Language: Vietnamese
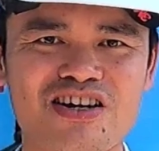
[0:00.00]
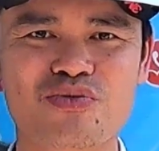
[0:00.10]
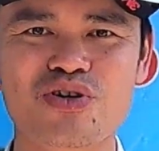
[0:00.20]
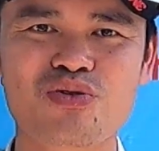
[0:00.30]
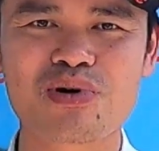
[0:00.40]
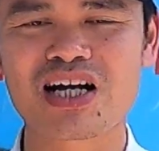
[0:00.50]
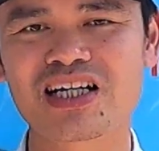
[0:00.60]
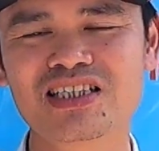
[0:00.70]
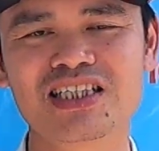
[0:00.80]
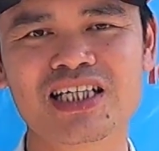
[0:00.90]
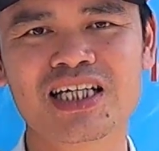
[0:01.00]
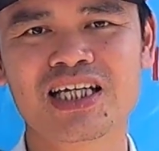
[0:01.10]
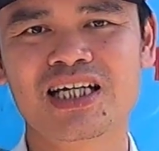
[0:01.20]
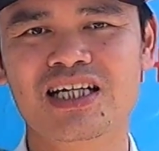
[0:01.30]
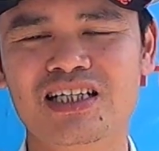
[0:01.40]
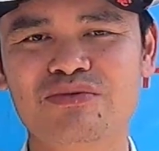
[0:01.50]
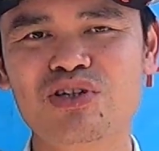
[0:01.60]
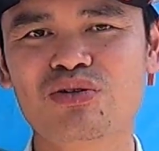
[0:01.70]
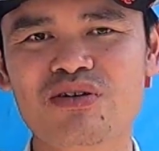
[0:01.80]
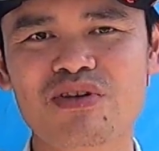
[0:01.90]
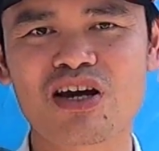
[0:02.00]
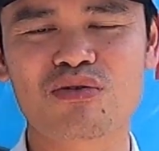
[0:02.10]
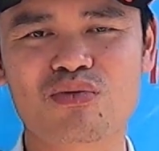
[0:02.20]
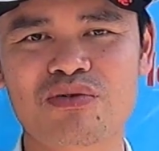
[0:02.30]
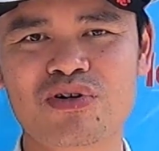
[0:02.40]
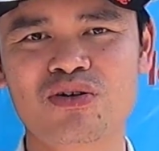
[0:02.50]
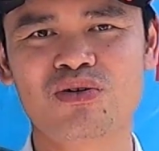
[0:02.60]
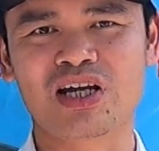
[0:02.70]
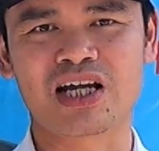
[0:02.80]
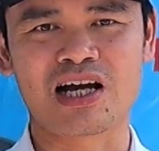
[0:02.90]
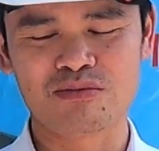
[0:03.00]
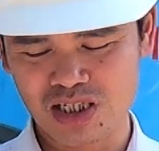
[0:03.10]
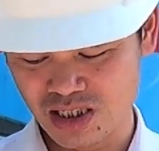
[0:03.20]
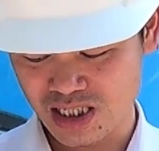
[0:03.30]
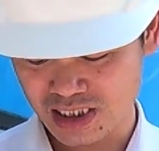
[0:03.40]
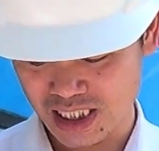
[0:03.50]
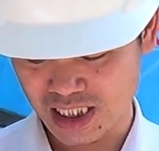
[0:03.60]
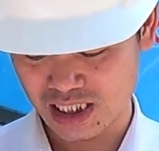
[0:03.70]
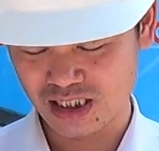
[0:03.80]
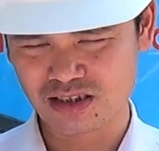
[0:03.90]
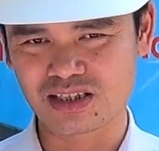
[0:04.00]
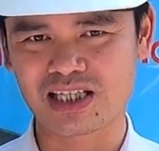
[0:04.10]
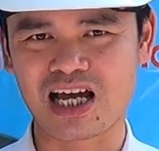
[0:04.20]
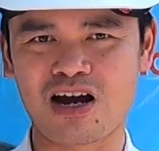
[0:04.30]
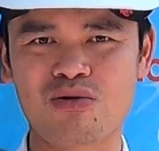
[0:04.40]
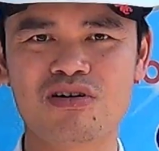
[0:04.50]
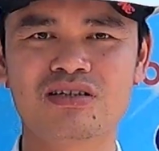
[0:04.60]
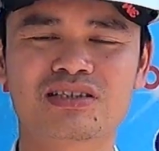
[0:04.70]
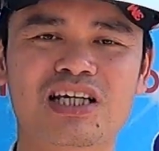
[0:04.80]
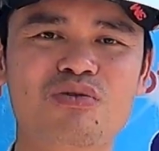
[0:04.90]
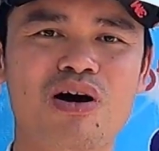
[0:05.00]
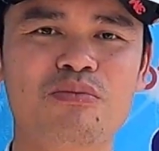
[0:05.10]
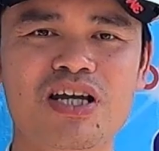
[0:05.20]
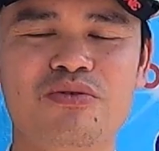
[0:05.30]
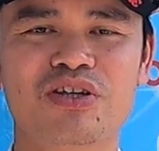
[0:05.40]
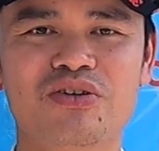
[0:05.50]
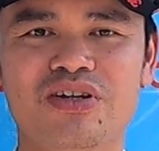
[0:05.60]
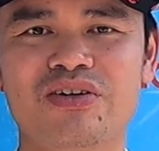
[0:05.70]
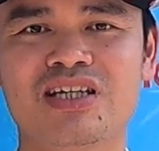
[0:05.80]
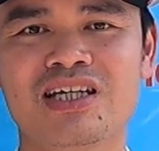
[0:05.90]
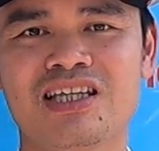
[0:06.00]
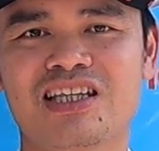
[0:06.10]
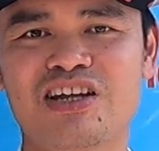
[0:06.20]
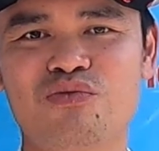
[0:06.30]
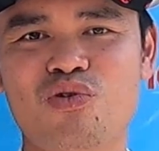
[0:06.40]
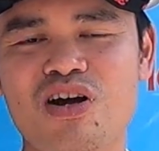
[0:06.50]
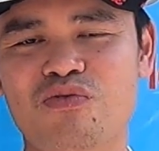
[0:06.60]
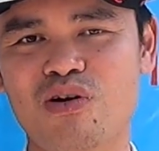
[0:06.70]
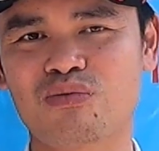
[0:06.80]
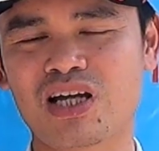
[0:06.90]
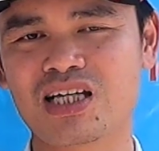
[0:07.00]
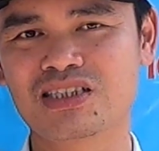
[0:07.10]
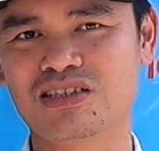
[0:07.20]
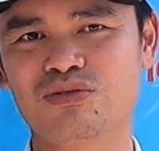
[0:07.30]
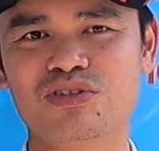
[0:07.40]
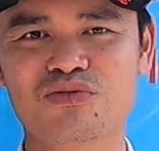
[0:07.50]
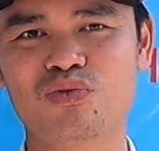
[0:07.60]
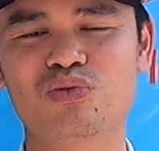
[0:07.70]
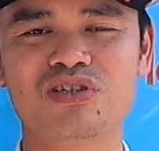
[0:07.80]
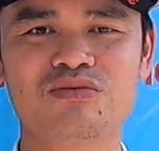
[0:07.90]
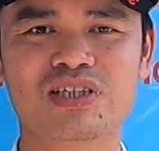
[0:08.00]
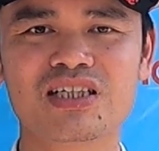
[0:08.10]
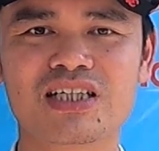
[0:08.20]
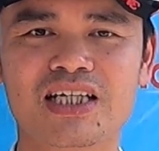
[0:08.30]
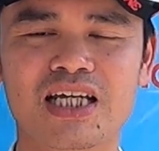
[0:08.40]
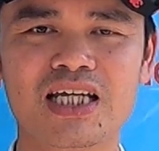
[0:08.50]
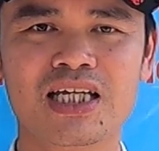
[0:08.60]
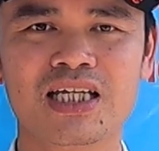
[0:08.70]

hẹn gặp lại các quý cô bác các anh chị ở những video tiếp theo. Qua video này cảm ơn gia đình chị Thảo ở xã Hòa Bình, huyện Thủy Nguyên, thành phố Hải Phòng đã sử dụng dịch vụ tư vấn thiết